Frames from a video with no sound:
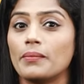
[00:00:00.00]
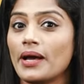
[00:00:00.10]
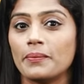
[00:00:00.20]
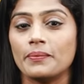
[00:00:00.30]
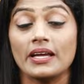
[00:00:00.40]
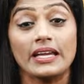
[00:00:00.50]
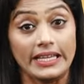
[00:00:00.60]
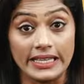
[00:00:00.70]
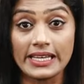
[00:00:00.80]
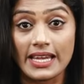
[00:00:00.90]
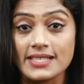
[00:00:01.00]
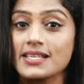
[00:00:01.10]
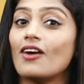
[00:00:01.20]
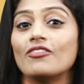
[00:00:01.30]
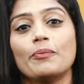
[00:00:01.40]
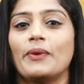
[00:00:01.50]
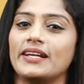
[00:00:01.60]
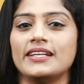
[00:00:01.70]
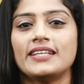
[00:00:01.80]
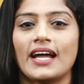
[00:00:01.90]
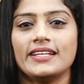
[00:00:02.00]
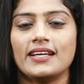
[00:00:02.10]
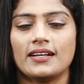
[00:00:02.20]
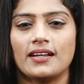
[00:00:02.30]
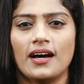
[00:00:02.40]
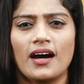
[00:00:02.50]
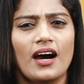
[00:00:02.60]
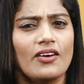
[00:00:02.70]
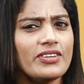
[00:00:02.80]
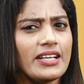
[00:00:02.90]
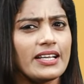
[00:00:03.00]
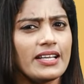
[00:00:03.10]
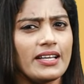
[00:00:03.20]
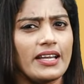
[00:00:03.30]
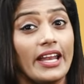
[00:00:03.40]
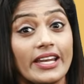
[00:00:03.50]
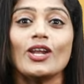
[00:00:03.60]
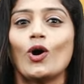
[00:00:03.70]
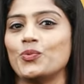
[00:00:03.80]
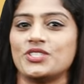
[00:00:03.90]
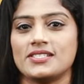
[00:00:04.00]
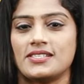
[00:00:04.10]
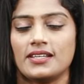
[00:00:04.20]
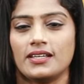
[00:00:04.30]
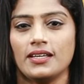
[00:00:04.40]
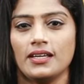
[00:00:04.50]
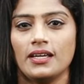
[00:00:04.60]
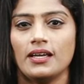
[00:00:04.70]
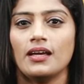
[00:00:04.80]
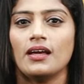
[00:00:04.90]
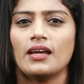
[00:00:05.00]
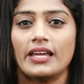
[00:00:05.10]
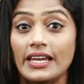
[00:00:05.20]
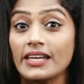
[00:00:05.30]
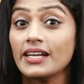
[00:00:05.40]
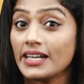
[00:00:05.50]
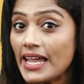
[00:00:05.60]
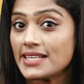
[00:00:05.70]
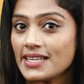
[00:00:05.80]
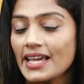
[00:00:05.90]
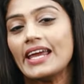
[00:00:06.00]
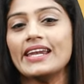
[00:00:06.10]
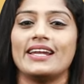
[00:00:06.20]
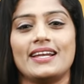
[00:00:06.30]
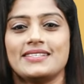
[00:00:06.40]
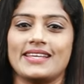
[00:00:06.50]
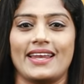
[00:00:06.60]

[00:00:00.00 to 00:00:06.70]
மேம் இன்கேஸ் அவங்க ப்ரெக்னென்ட் ஆகிட்டாங்கன்னா அவங்களுக்கு என்னென்ன ஆப்ஷன்ஸ் இருக்குது என்னென்ன டேஸில் என்னென்னலாம்